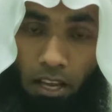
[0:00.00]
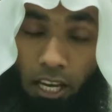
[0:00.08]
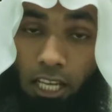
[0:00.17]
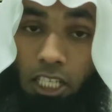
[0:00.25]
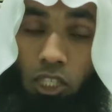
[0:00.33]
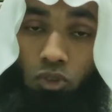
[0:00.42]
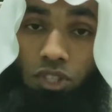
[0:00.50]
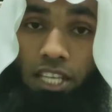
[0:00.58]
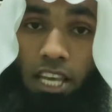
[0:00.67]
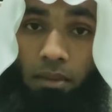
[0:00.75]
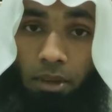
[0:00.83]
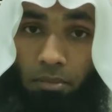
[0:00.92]
लेकिन
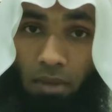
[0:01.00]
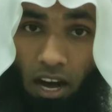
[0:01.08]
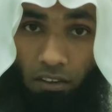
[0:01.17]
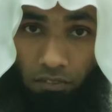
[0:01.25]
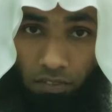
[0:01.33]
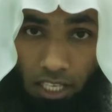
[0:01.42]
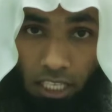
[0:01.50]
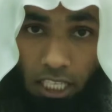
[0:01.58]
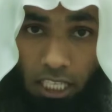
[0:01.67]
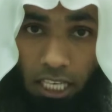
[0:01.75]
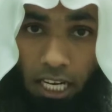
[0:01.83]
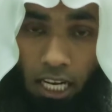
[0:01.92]
उसने भी माफ नहीं
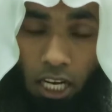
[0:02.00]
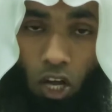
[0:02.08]
किया